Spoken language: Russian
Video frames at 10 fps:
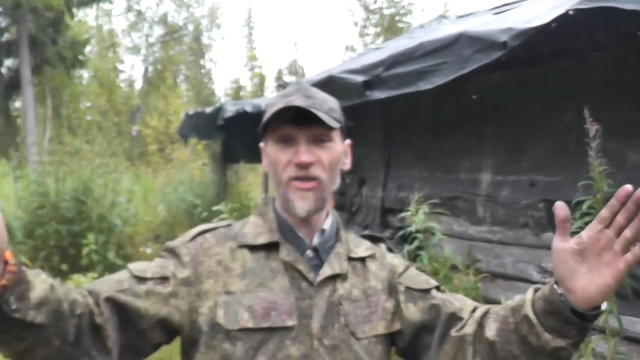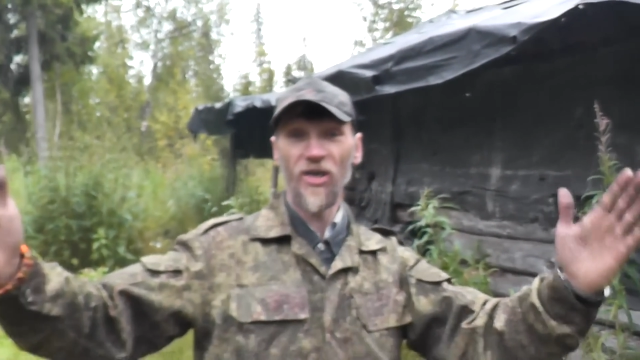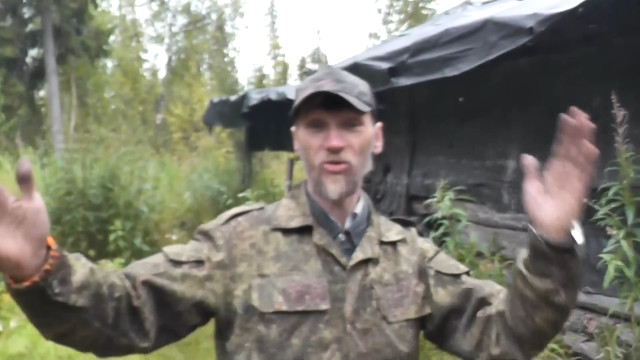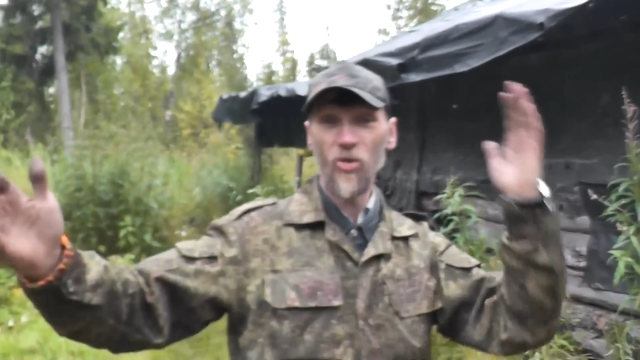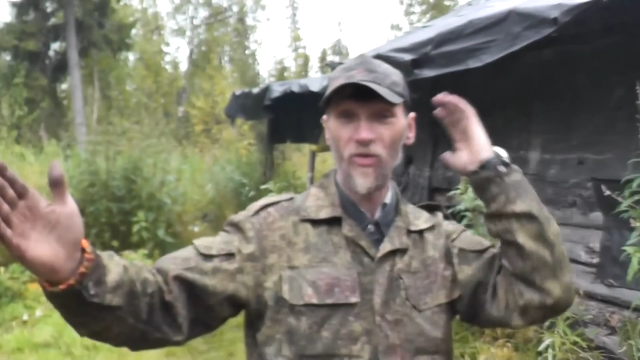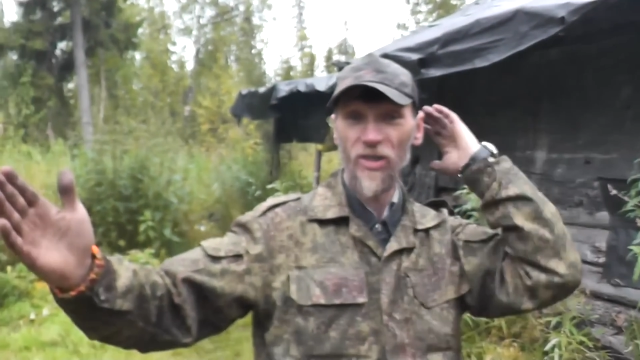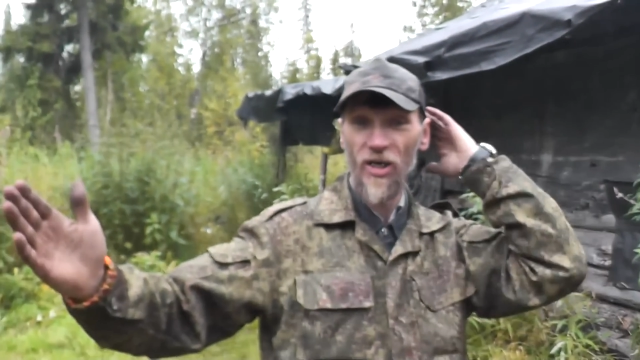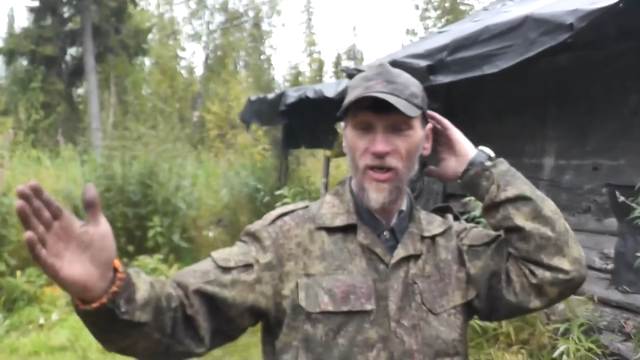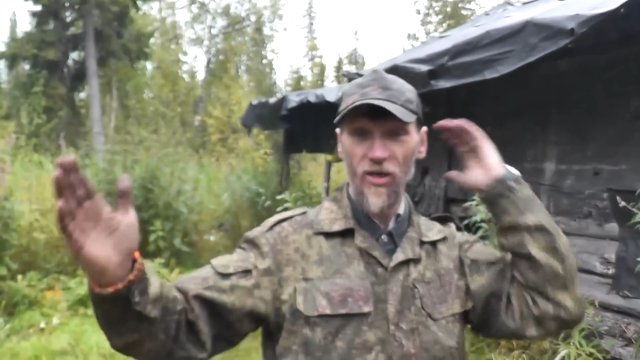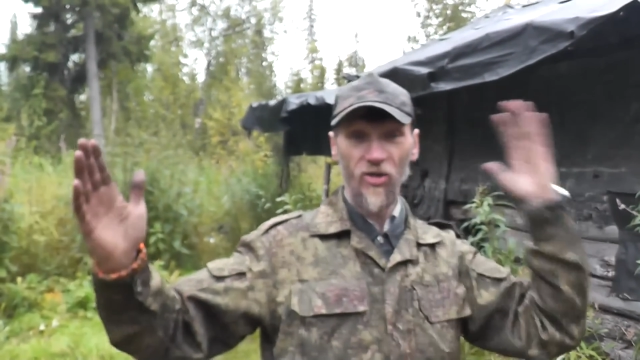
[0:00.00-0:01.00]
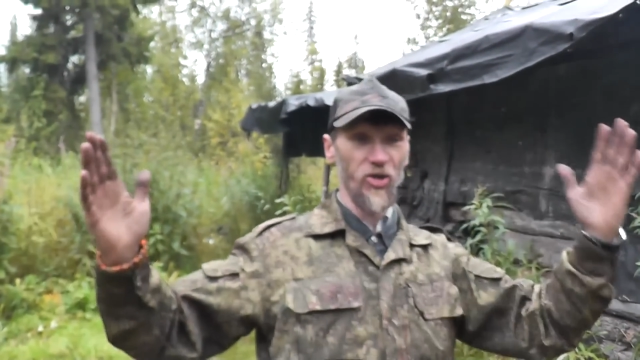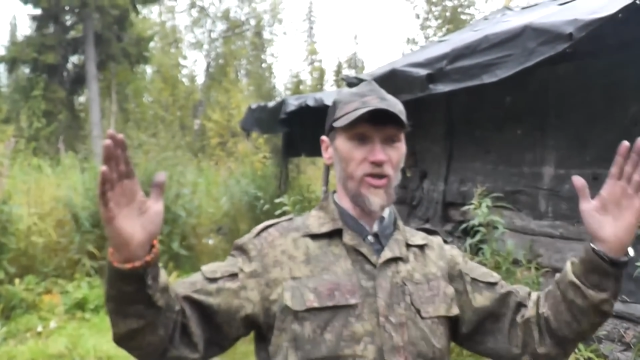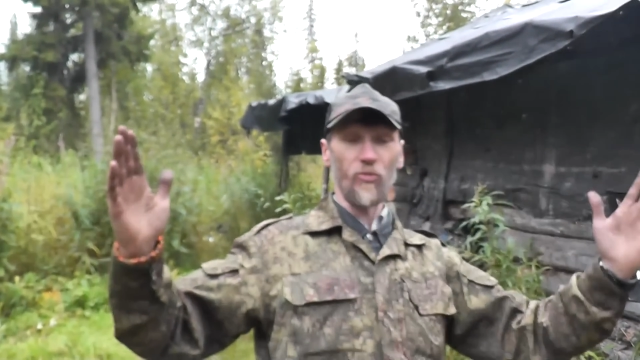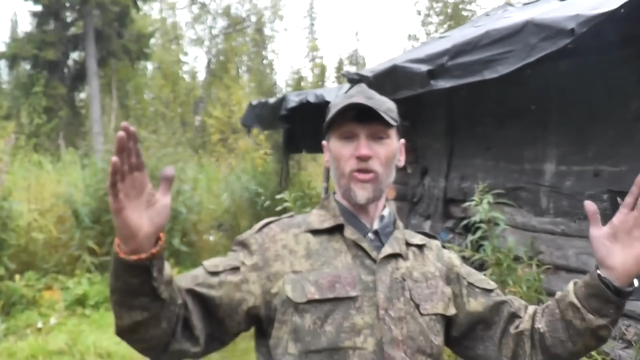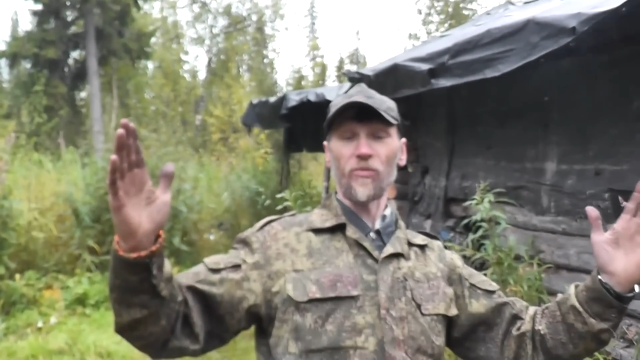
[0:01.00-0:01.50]
нарисованы.
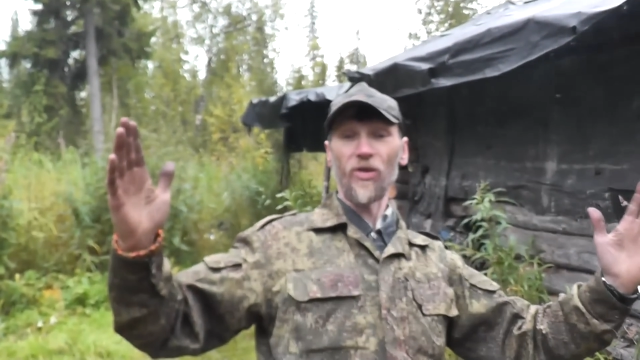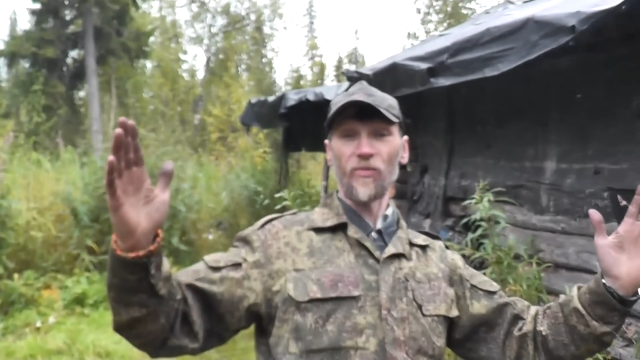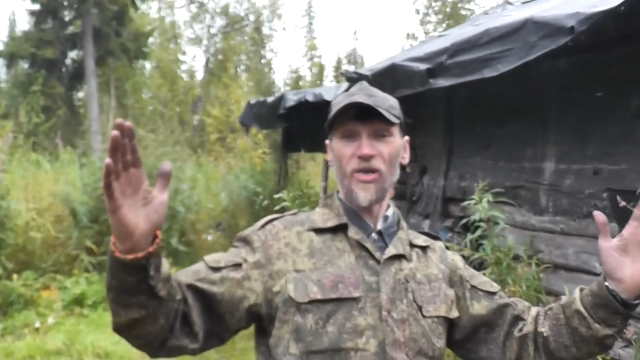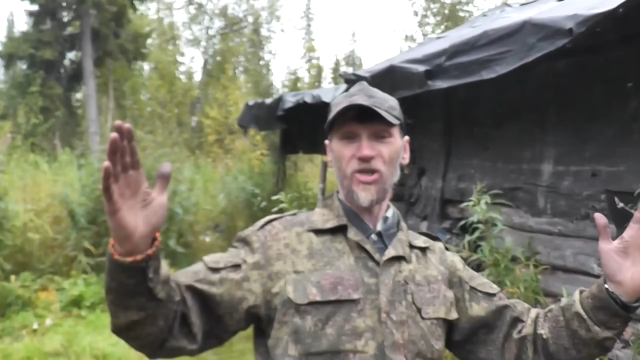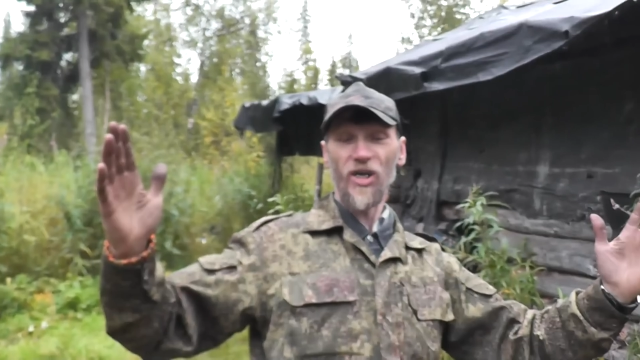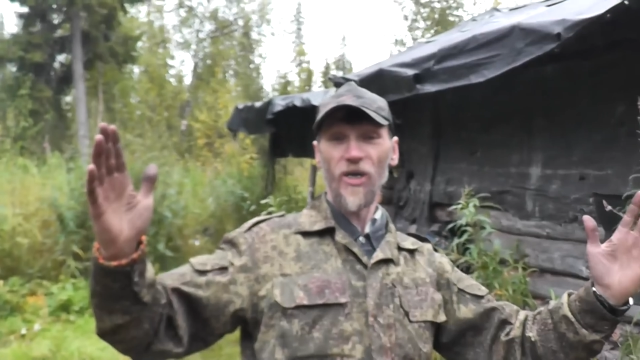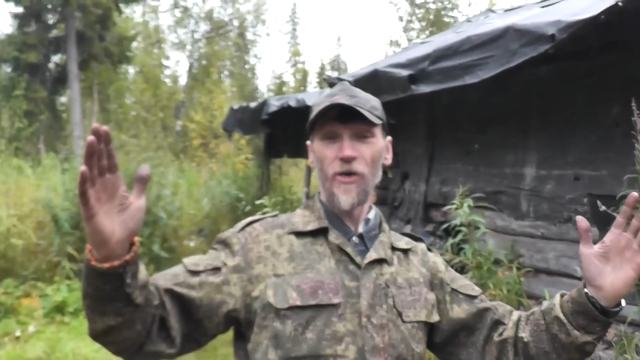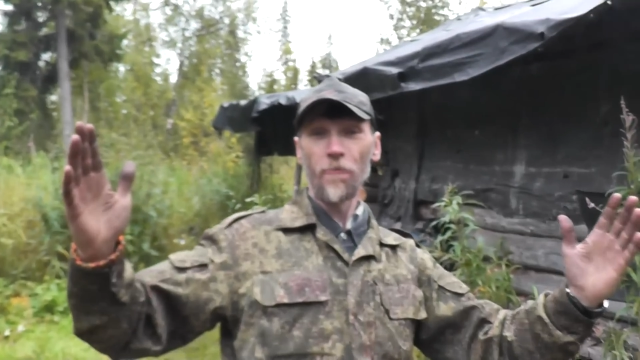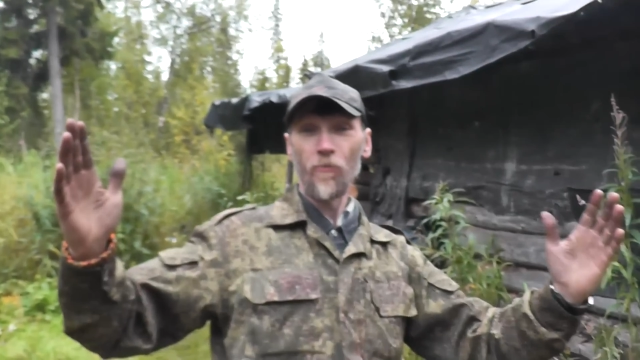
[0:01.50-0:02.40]
Такие самолеты были большие.